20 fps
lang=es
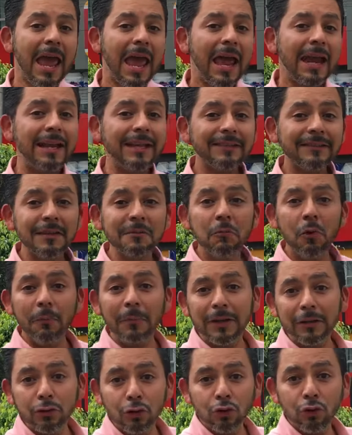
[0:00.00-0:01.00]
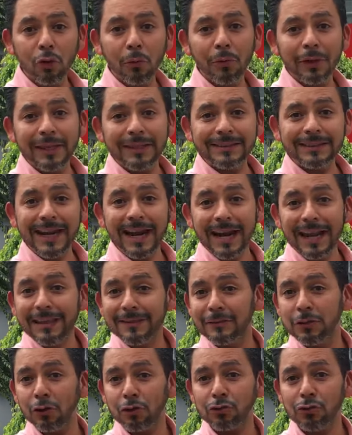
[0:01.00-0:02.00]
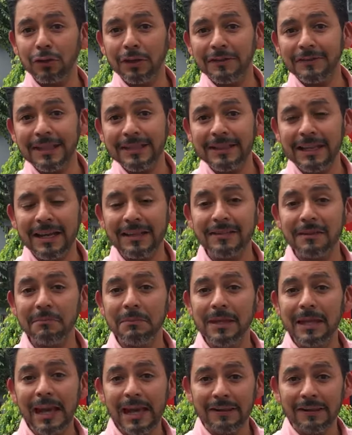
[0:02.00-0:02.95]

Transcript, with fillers: En este momento yo voy a entrar a este Oxxo que está atrás de mí,